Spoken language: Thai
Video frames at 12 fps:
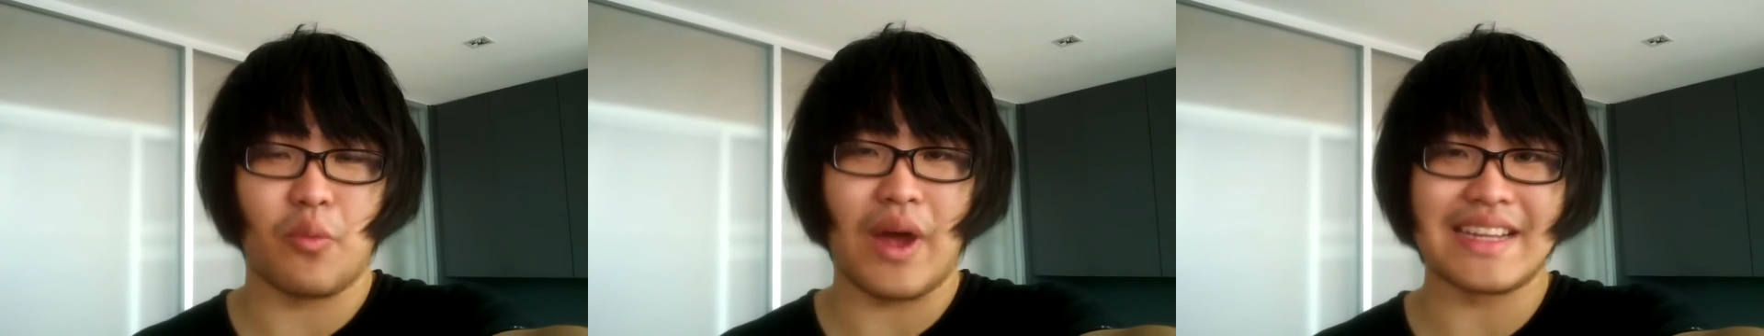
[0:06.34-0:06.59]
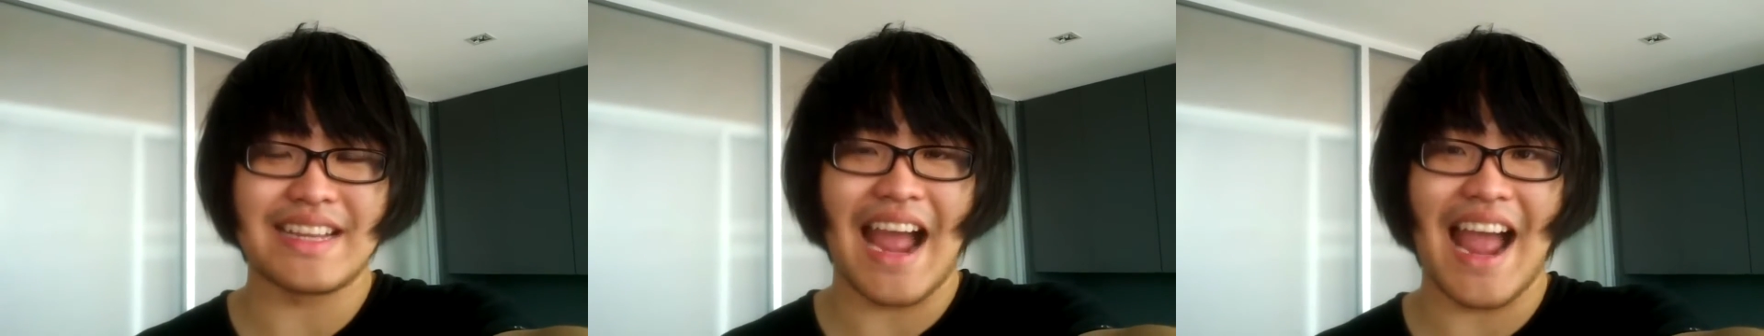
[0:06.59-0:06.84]
วั
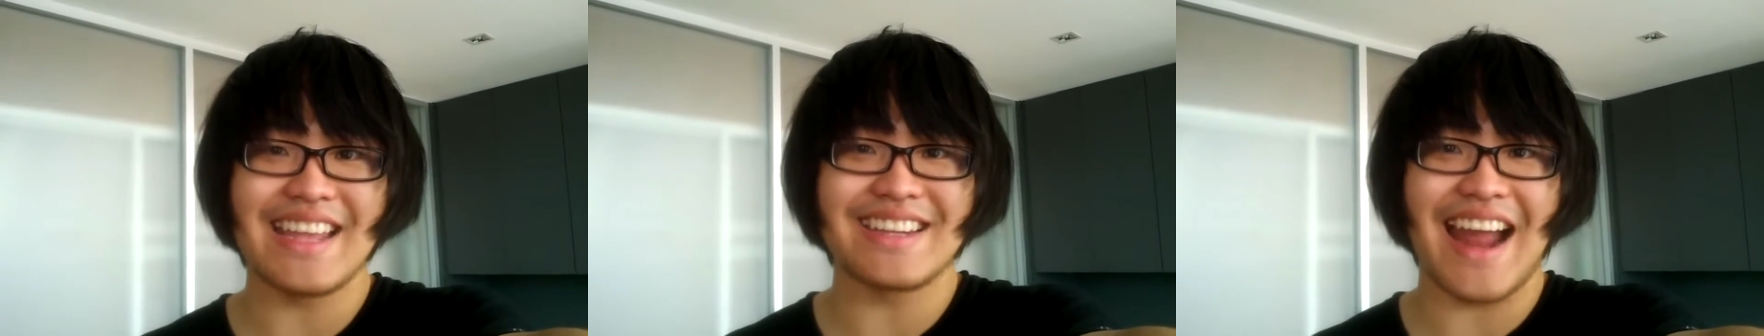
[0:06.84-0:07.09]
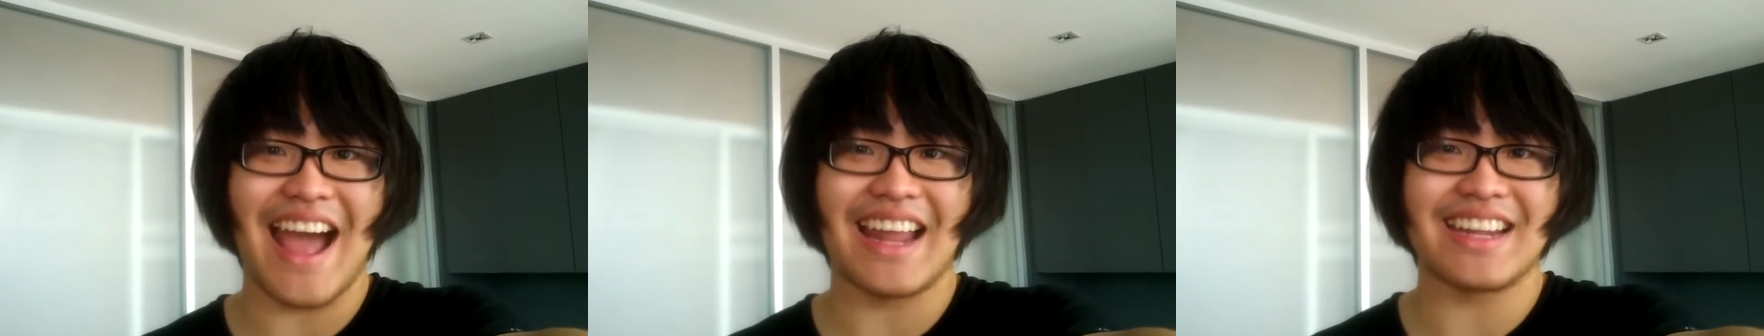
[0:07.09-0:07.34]
นย้าย
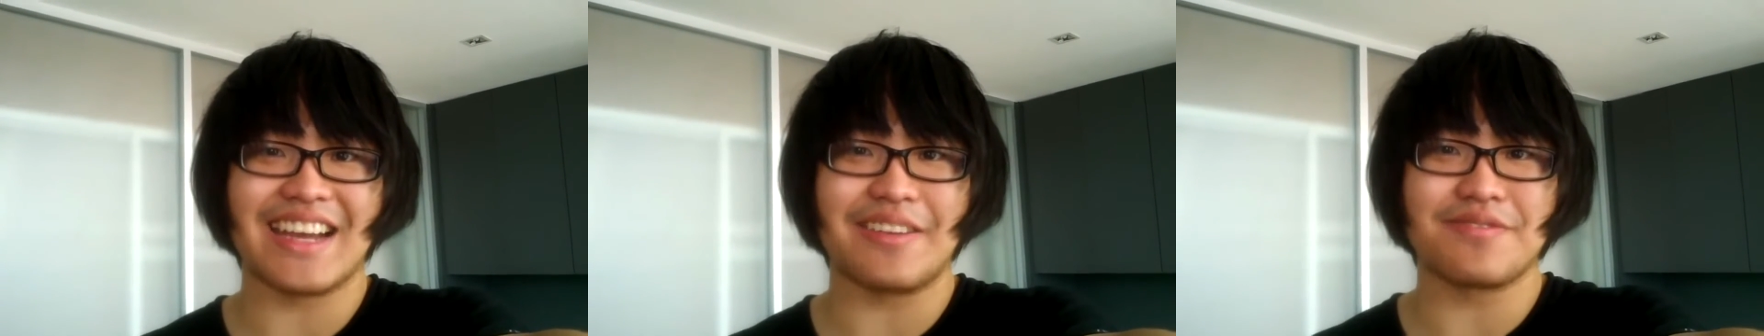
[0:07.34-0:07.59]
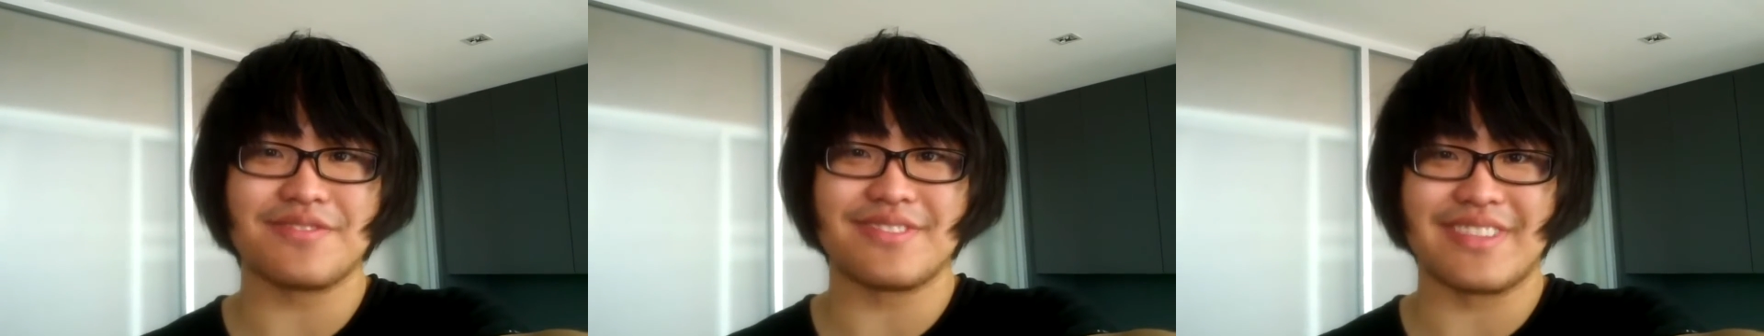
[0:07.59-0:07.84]
ร้านนะค
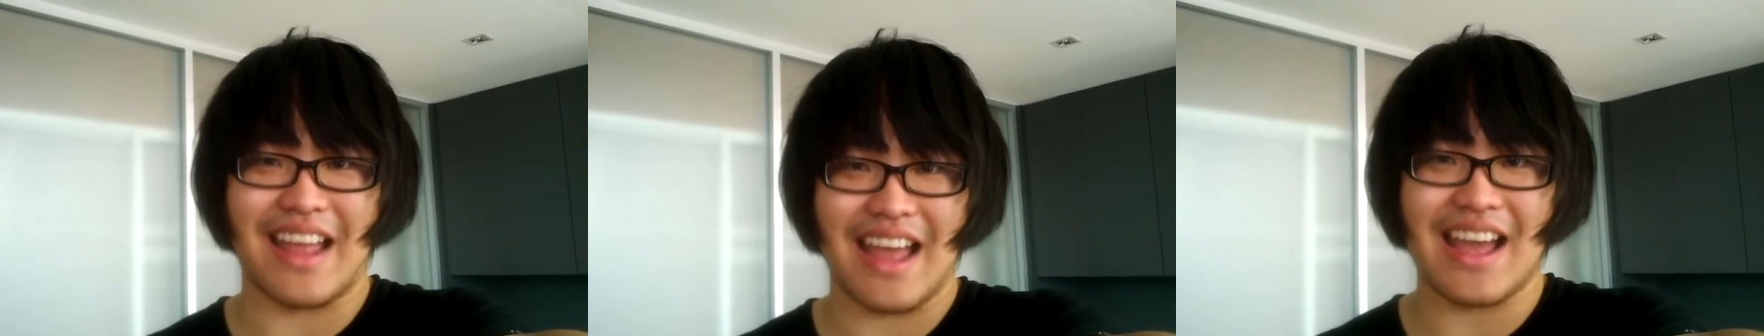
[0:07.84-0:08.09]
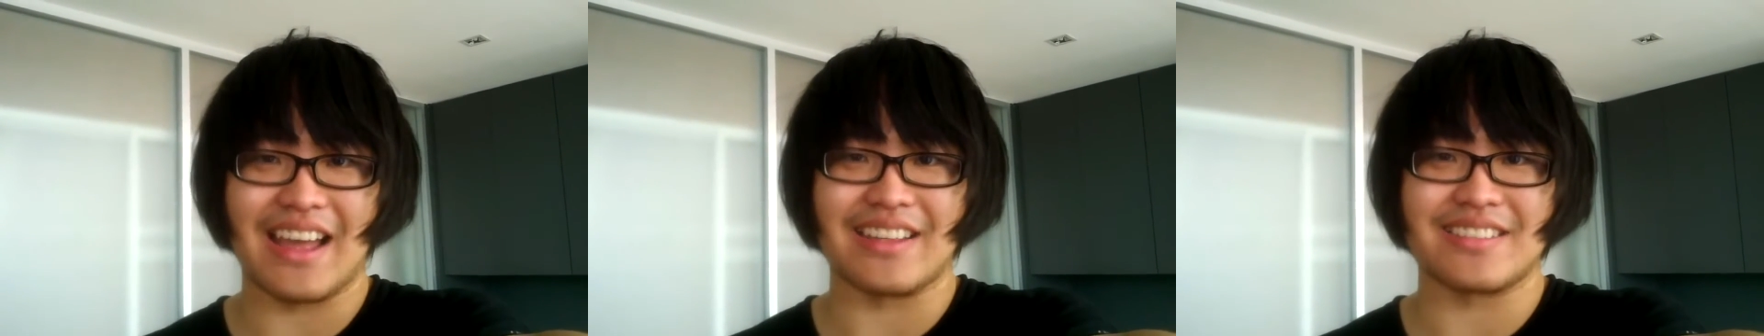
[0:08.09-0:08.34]
รับ
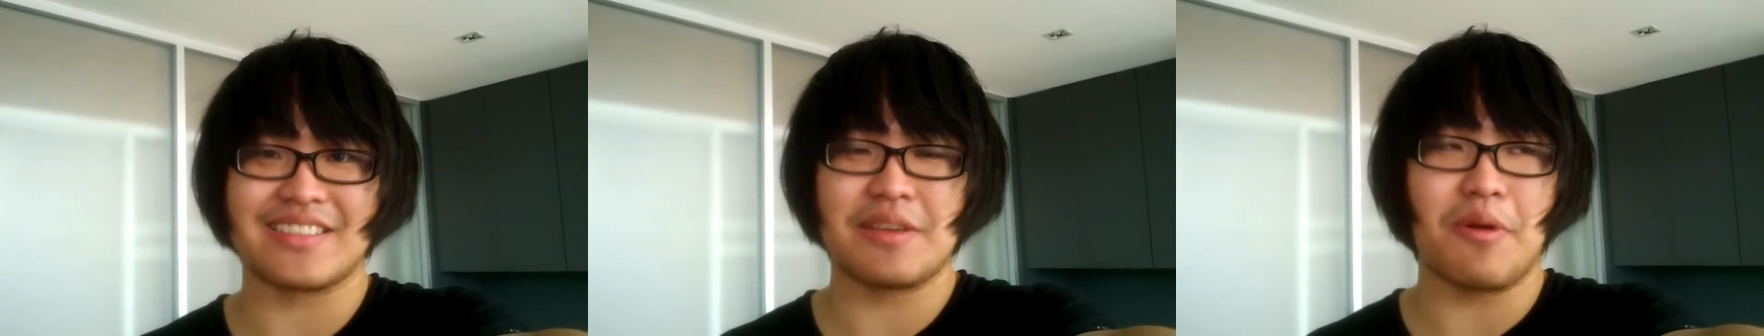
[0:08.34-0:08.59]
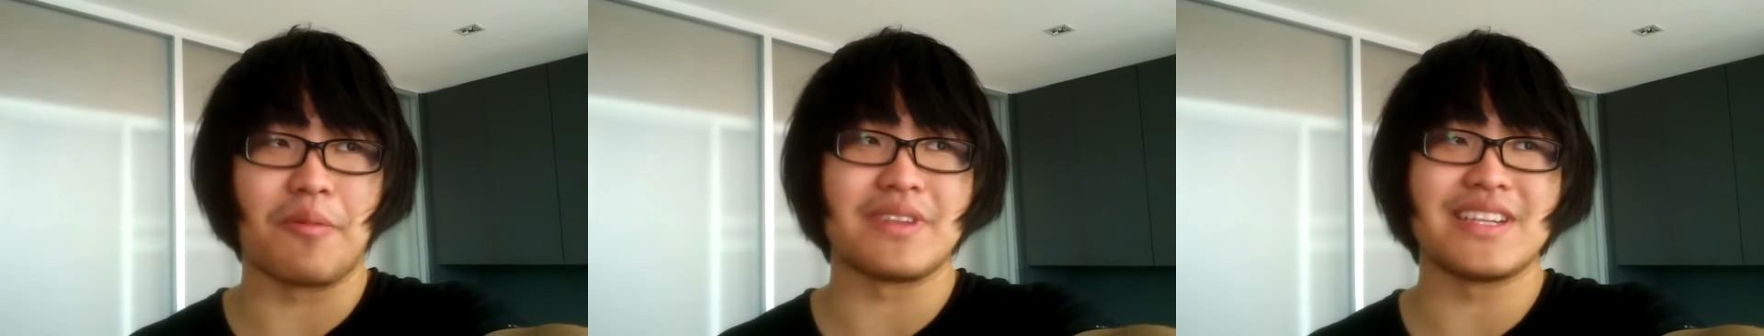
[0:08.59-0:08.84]
ที่ผม